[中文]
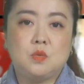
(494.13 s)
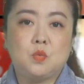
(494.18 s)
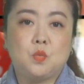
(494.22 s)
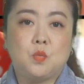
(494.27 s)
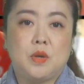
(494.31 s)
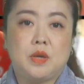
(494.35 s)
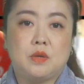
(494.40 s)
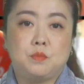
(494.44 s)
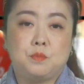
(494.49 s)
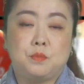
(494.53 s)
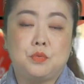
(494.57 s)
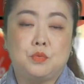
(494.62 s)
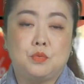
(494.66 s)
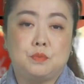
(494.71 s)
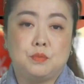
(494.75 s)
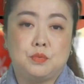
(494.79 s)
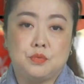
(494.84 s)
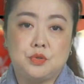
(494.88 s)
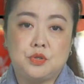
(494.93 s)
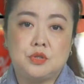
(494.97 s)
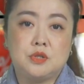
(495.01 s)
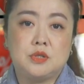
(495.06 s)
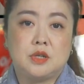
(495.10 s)
胃部
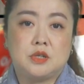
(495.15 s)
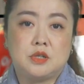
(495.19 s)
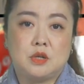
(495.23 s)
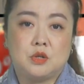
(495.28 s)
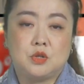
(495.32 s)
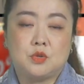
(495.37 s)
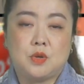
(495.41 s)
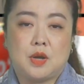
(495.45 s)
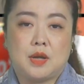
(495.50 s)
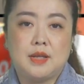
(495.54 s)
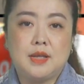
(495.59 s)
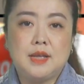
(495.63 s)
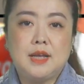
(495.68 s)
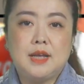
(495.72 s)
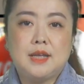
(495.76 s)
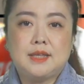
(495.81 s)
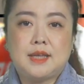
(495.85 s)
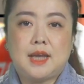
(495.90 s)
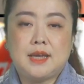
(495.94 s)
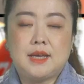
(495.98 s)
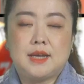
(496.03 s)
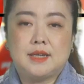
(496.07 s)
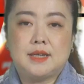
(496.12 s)
不适的症状。
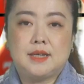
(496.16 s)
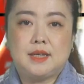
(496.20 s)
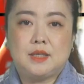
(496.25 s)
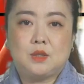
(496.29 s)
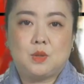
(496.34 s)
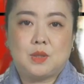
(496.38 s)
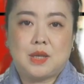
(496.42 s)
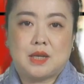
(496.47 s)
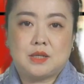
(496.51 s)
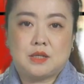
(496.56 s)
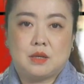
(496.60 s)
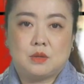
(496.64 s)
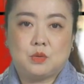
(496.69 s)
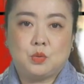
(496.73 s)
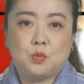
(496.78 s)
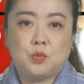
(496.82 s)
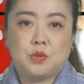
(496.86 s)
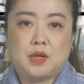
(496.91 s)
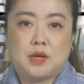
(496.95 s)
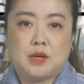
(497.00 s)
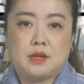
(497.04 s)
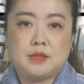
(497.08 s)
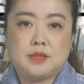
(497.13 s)
它也可以最大程
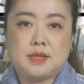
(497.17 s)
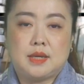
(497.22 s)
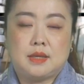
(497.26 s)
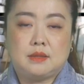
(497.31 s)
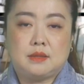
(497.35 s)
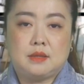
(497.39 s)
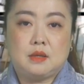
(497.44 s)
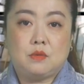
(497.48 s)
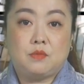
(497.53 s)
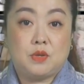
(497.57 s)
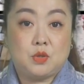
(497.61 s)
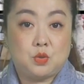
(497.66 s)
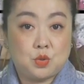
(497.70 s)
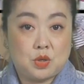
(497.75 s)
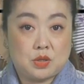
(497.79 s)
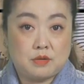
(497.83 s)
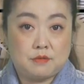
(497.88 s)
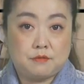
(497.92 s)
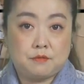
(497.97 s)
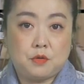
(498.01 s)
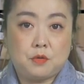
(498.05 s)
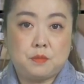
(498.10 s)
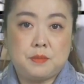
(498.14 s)
度的减低胃酸
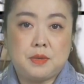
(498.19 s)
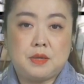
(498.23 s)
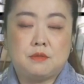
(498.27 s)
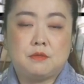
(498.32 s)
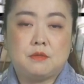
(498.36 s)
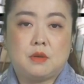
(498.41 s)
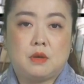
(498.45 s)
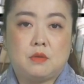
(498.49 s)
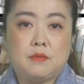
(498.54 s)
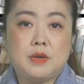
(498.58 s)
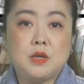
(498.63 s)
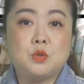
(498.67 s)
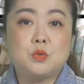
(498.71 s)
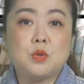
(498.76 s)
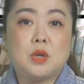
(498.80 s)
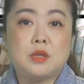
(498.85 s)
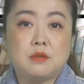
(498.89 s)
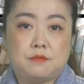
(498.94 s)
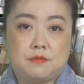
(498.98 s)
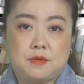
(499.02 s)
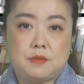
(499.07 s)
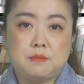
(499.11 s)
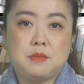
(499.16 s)
的分泌，胃
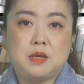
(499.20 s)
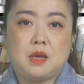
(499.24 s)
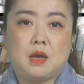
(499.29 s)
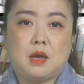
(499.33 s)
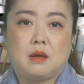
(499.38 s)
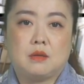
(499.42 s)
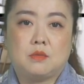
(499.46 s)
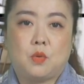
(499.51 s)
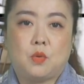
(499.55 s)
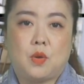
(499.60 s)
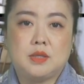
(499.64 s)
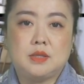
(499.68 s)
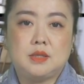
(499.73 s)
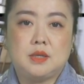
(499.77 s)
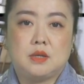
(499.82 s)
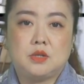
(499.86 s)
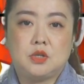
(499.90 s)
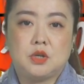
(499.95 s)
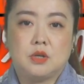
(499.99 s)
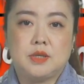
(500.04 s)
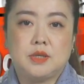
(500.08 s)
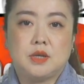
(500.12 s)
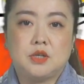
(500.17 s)
酸的分泌啊，缓解
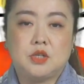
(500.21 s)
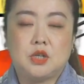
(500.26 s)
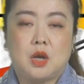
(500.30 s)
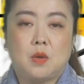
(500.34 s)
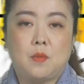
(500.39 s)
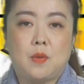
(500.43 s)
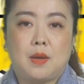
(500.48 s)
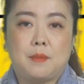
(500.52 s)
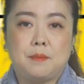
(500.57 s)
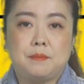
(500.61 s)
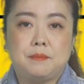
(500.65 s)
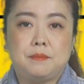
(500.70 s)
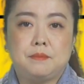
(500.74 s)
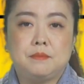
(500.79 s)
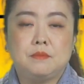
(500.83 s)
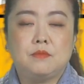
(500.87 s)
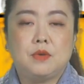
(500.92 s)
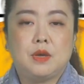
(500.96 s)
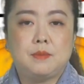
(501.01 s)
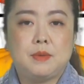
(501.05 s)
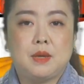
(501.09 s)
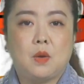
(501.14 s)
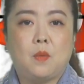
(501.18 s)
成千上万
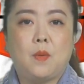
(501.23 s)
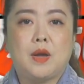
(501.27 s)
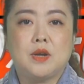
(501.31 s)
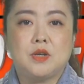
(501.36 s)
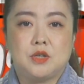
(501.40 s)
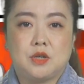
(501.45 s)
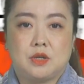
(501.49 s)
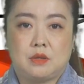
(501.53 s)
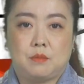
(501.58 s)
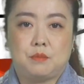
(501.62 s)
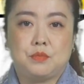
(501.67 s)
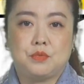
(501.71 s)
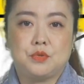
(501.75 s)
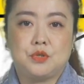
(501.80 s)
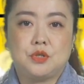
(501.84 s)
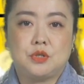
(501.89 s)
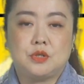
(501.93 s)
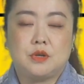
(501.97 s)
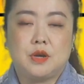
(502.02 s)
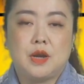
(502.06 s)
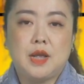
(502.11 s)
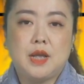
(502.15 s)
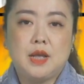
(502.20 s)
胃病患者的不
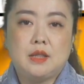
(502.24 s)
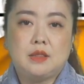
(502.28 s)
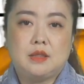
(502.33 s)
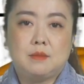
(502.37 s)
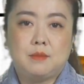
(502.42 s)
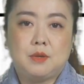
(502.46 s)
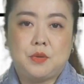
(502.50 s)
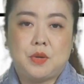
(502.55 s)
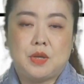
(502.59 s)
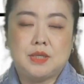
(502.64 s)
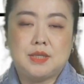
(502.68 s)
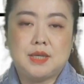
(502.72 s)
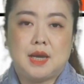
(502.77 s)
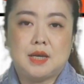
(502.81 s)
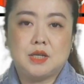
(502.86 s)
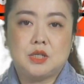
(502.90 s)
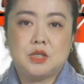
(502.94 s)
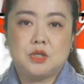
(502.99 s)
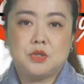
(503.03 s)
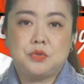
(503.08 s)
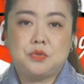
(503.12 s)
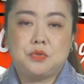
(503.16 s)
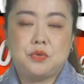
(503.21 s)
适。那么原价
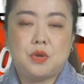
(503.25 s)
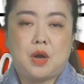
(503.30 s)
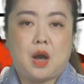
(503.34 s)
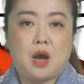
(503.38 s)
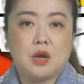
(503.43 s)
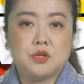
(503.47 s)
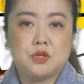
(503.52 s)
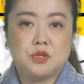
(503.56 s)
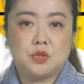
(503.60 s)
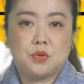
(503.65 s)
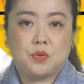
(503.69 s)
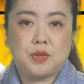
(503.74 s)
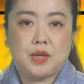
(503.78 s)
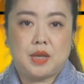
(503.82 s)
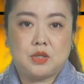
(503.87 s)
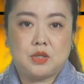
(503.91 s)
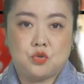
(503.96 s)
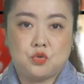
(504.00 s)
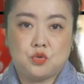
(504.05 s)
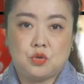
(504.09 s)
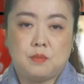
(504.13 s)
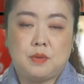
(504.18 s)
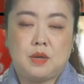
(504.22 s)
是需要二十九点
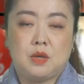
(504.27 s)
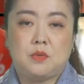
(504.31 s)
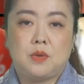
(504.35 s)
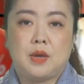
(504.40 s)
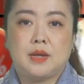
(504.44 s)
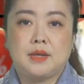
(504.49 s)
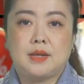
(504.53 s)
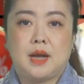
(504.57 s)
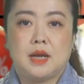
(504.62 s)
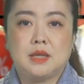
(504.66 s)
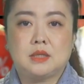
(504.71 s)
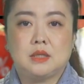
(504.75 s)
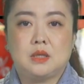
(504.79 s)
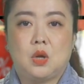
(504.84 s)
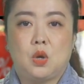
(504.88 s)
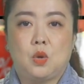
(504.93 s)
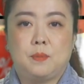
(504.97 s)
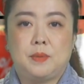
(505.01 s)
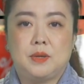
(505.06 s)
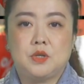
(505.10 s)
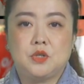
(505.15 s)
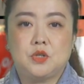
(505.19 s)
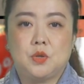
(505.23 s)
美
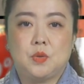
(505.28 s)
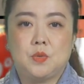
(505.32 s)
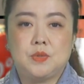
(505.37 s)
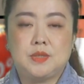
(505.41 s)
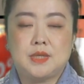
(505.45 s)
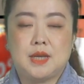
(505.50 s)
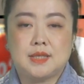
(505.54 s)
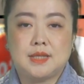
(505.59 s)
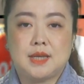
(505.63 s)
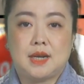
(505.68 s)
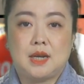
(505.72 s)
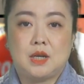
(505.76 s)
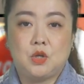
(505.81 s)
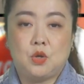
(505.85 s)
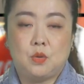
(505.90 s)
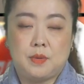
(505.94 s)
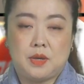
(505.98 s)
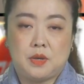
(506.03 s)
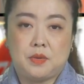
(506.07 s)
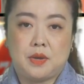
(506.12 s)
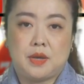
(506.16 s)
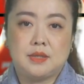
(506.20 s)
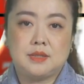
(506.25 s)
元，Costco 本周降价了六
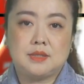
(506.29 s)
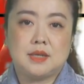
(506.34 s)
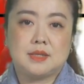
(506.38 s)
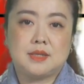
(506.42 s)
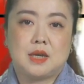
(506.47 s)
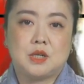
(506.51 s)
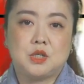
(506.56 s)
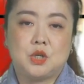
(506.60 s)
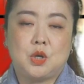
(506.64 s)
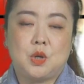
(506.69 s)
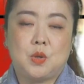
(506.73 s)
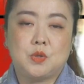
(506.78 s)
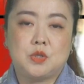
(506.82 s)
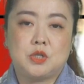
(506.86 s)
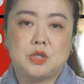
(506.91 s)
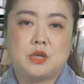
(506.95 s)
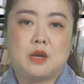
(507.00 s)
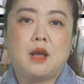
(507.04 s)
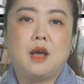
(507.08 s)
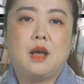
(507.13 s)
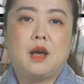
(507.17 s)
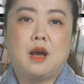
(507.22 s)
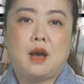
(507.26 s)
美元，降价之后
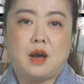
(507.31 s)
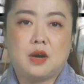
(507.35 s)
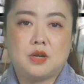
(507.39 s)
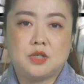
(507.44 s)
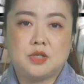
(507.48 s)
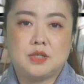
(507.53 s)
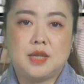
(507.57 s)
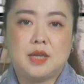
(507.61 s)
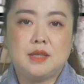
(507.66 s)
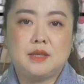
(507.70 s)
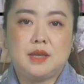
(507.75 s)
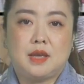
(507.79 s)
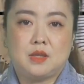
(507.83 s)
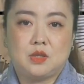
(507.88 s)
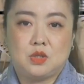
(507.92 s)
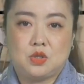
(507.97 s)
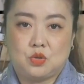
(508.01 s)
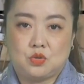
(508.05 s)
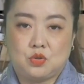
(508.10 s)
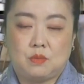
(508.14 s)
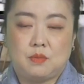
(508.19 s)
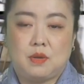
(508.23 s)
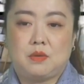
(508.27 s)
是二十三点
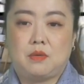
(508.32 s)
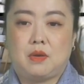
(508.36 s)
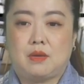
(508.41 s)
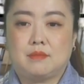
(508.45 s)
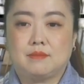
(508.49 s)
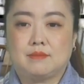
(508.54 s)
九九美元。